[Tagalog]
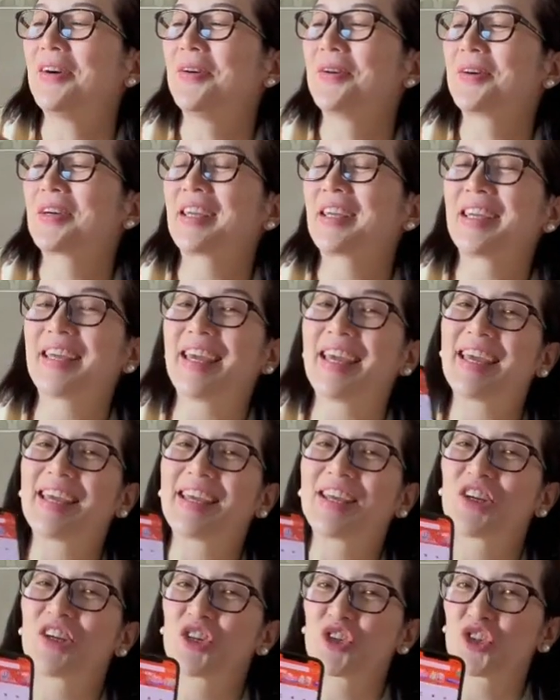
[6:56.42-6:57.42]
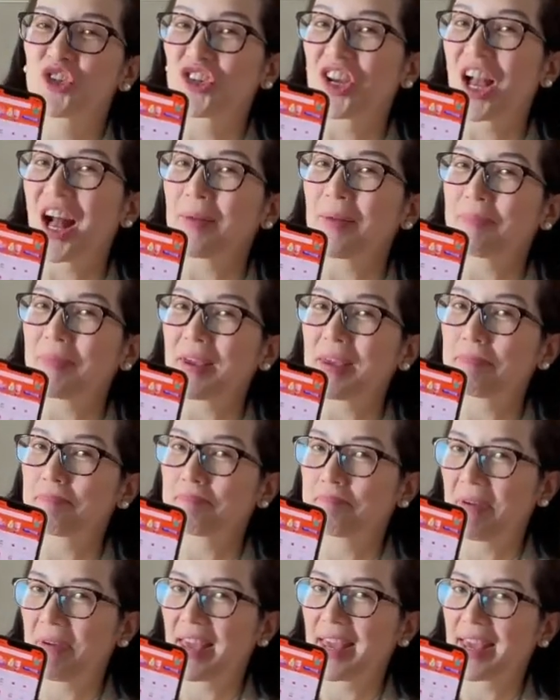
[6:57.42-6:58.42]
Okay, Shopee
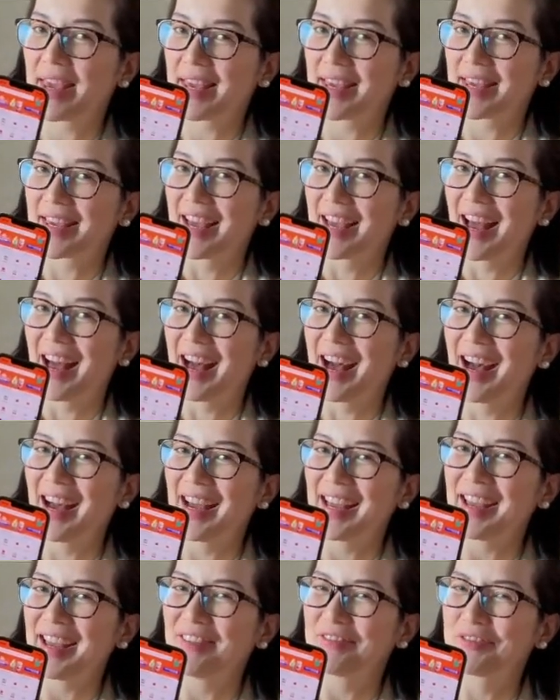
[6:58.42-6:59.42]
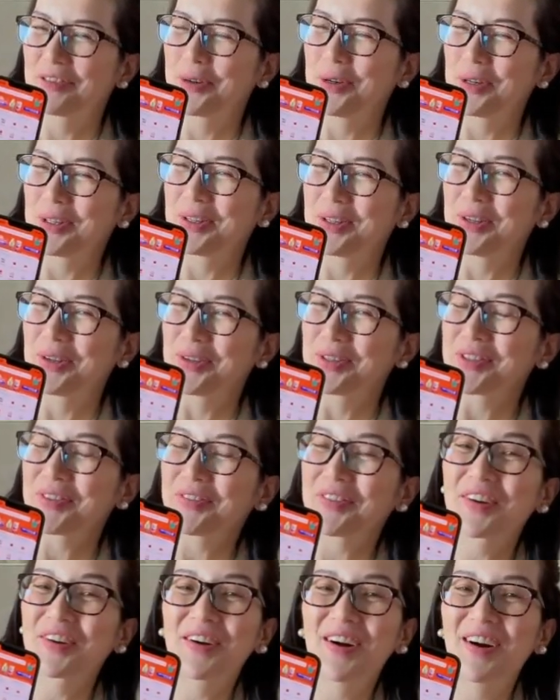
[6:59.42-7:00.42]
Pay. I have good news
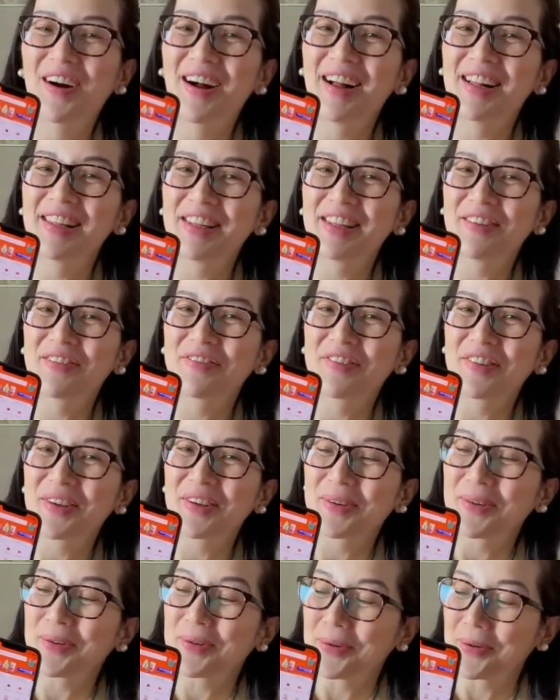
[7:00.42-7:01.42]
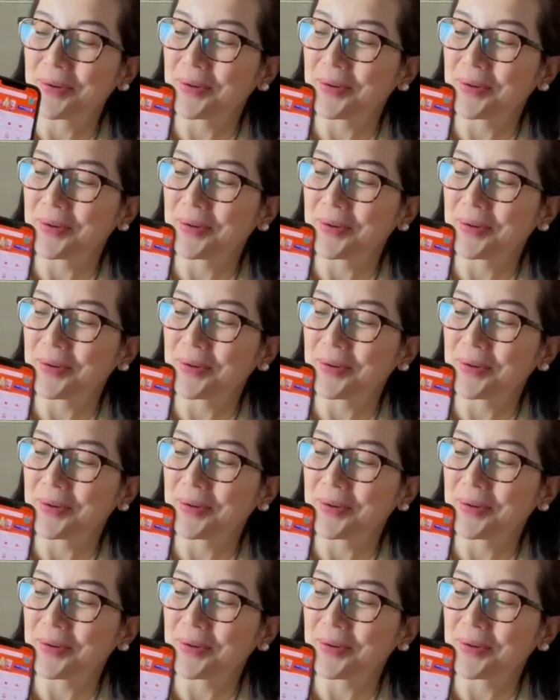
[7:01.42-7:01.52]
for all of you.